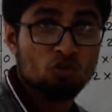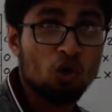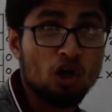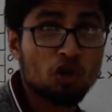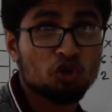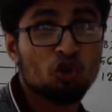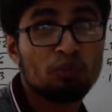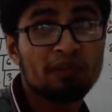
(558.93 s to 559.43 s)

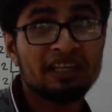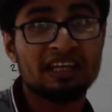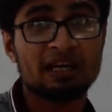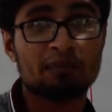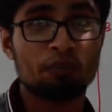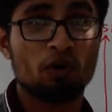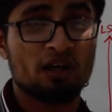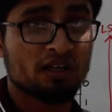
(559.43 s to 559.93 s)

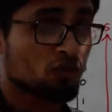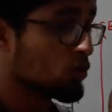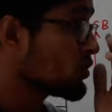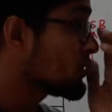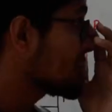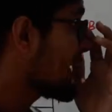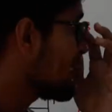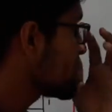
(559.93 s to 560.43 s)
দশমিকের পরে
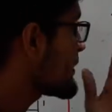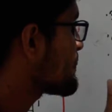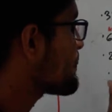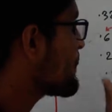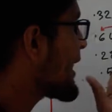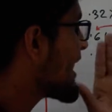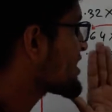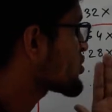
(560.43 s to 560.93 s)
যদি আমি
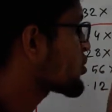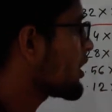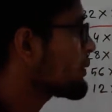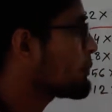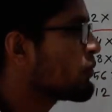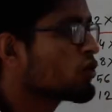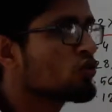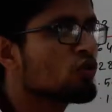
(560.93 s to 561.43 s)
পাঁচ ঘর
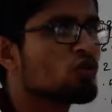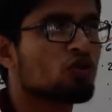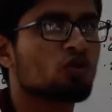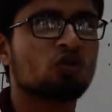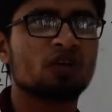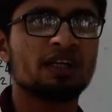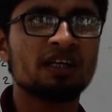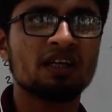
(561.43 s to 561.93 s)
পর্যন্ত
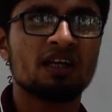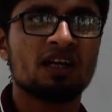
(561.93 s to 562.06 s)
করি